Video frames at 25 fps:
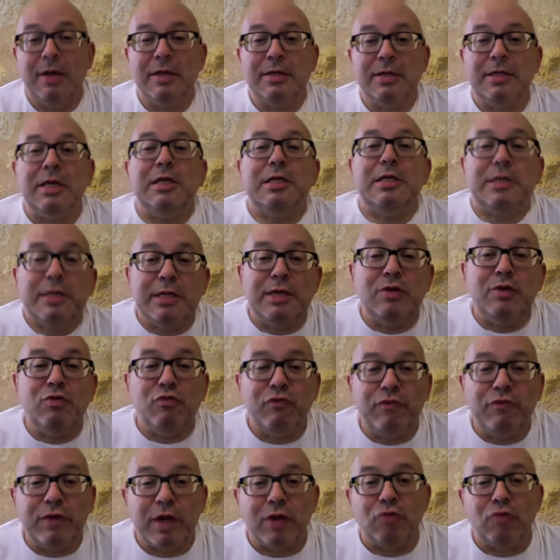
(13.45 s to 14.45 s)
Celle-ci
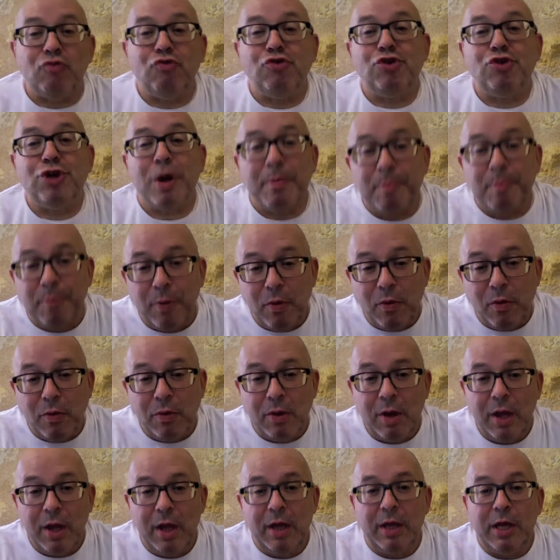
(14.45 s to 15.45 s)
nous vient du
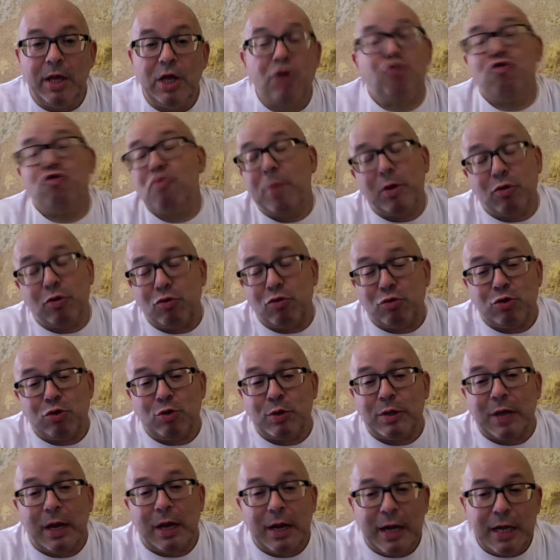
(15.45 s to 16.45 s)
Japon, et je vous mets tout de
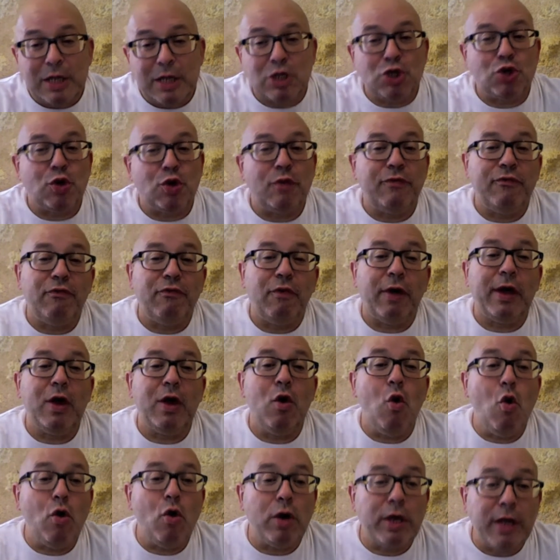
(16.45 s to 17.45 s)
suite à l'aise, je ne
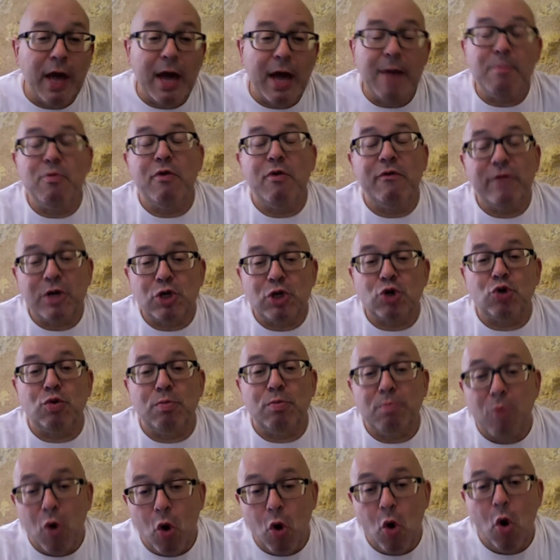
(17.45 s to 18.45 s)
ferai aucun mauvais jeu
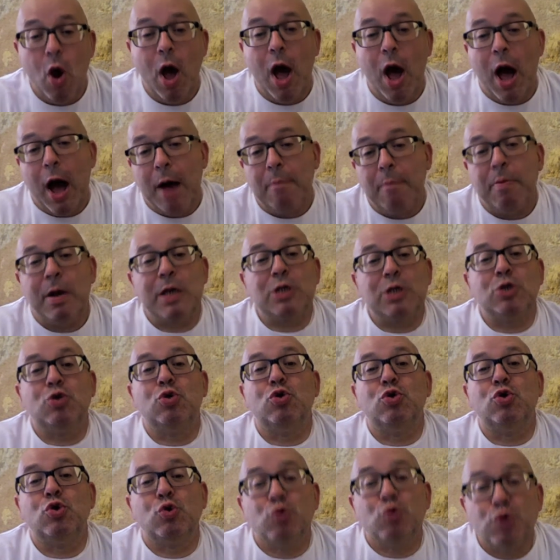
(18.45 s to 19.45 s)
de mots à base
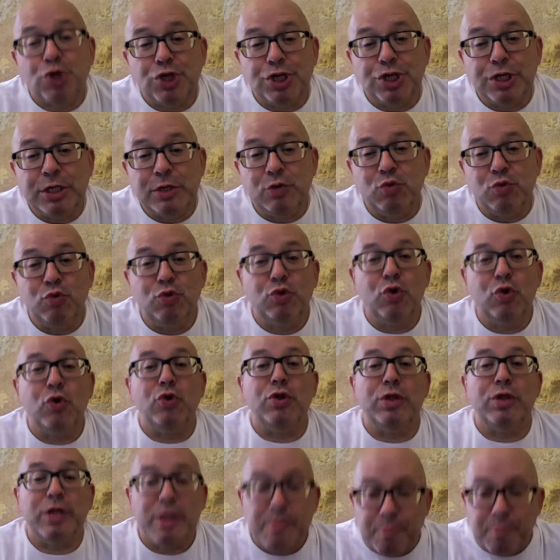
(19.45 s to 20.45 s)
de sushi ou
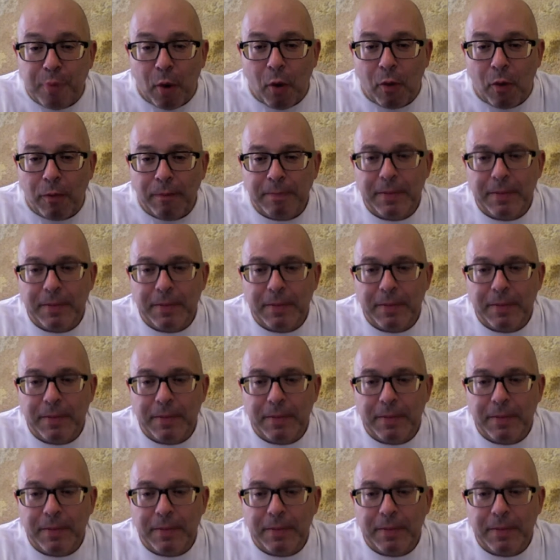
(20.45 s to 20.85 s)
de nippon.